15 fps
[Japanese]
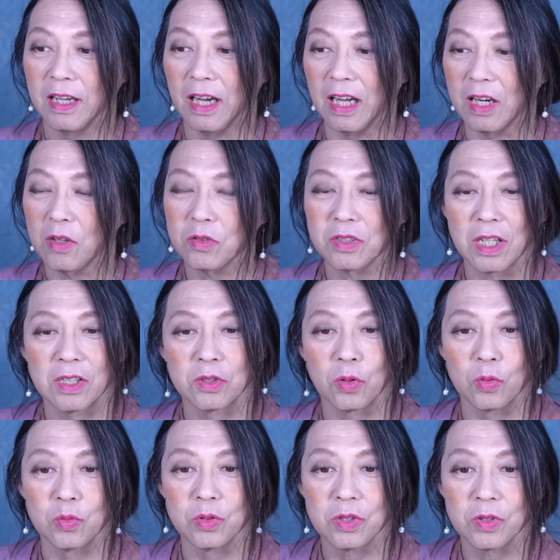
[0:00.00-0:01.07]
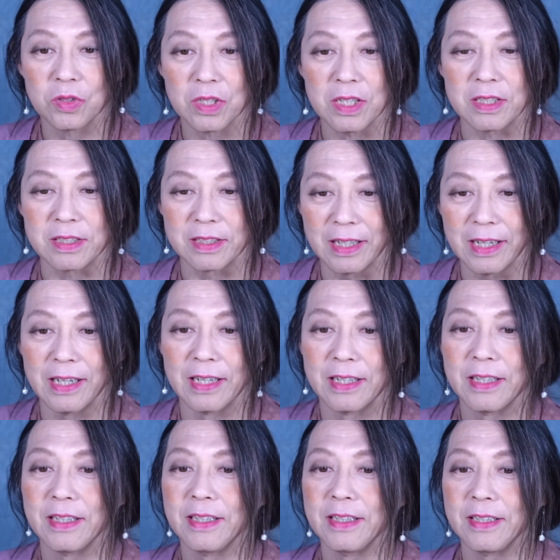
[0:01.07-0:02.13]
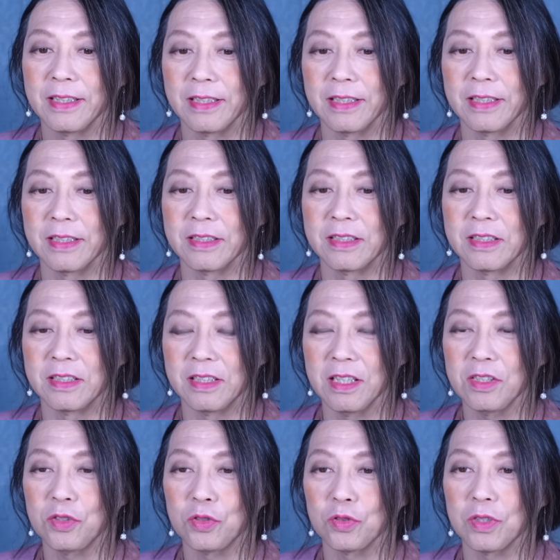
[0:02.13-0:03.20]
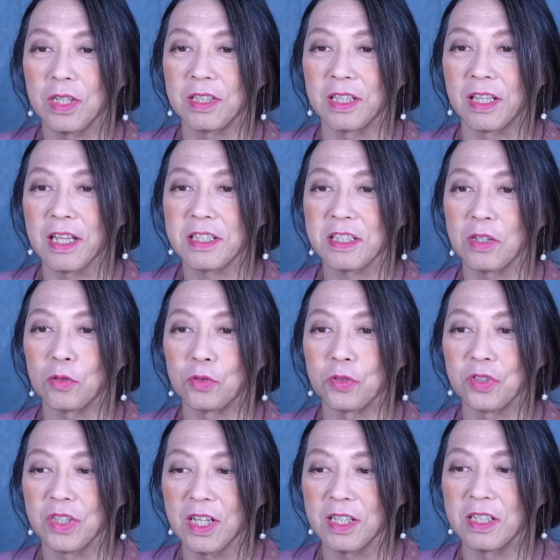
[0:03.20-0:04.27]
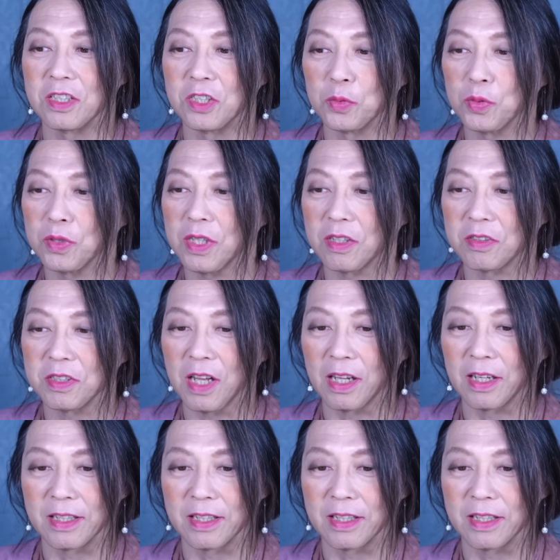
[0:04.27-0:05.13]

あれをちゃんと運用してですな、えー、税収なんてケチなことしないで自分で国が